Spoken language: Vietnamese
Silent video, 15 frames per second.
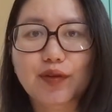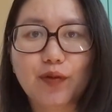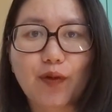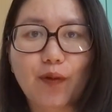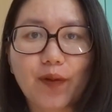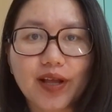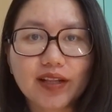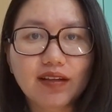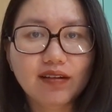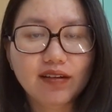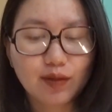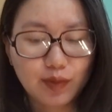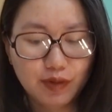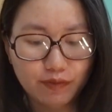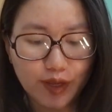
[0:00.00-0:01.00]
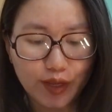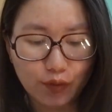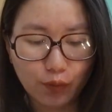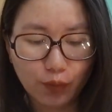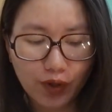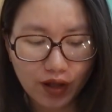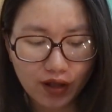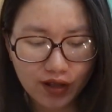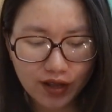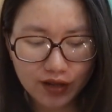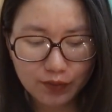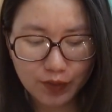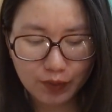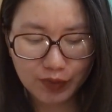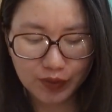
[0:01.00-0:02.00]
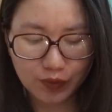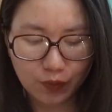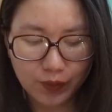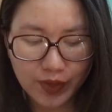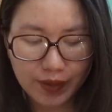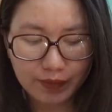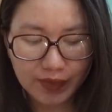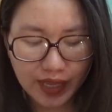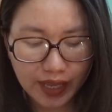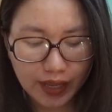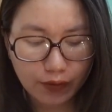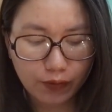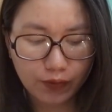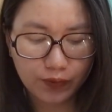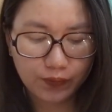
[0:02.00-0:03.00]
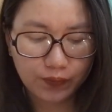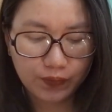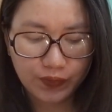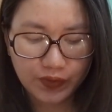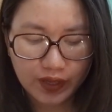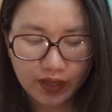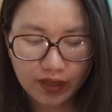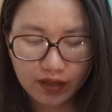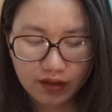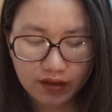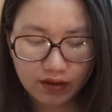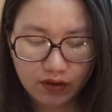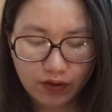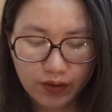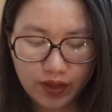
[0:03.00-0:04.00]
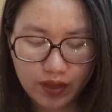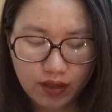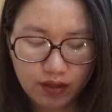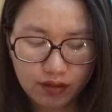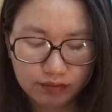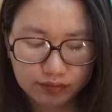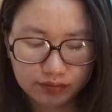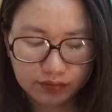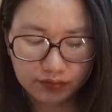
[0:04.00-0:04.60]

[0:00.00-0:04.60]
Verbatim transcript: dầu gội các thứ là bệnh viện cũng có hết nhưng mà mình cũng đem theo rồi ờ,